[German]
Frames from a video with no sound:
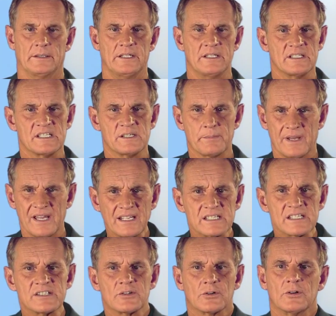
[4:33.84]
Dieses
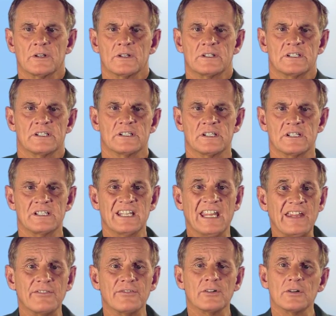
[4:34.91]
praxisorientierte
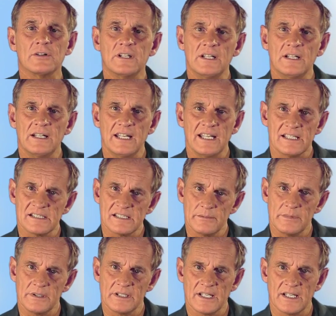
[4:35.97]

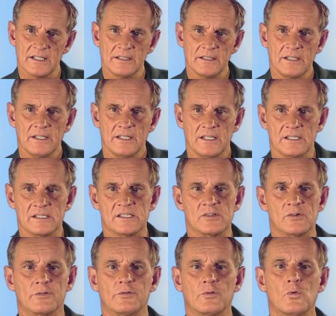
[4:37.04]
DVD-Lehrseminar ist
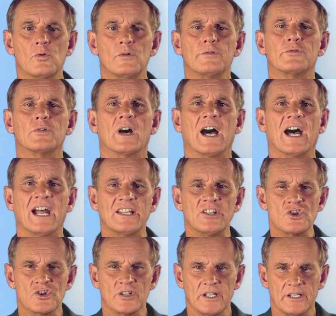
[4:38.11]
sowohl für
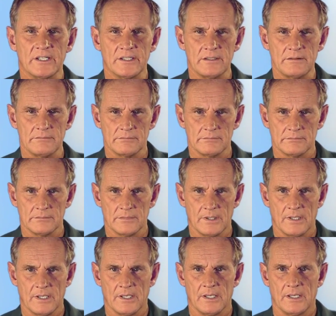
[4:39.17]
Einsteiger
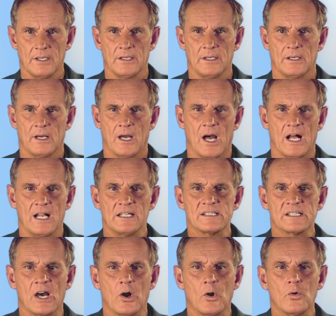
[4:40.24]

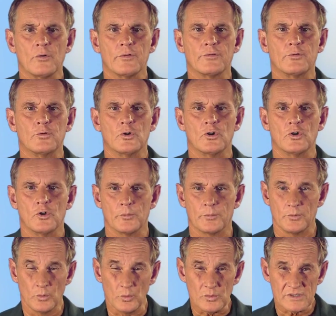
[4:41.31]
als auch für
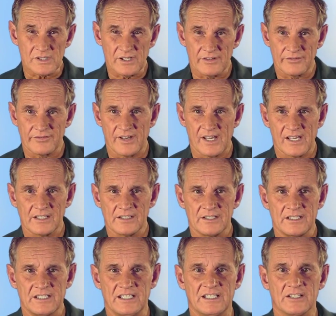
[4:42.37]

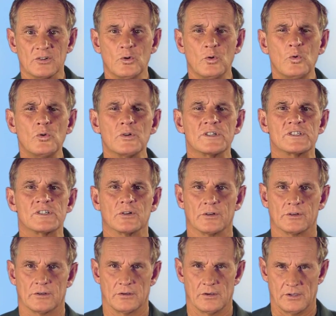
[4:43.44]
Hypnoseerfahrene, die ihren
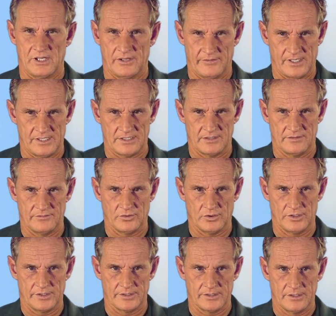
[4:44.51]
Horizont noch erweitern
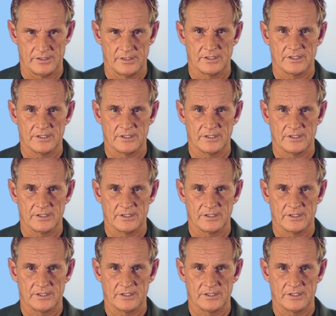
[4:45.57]
wollen,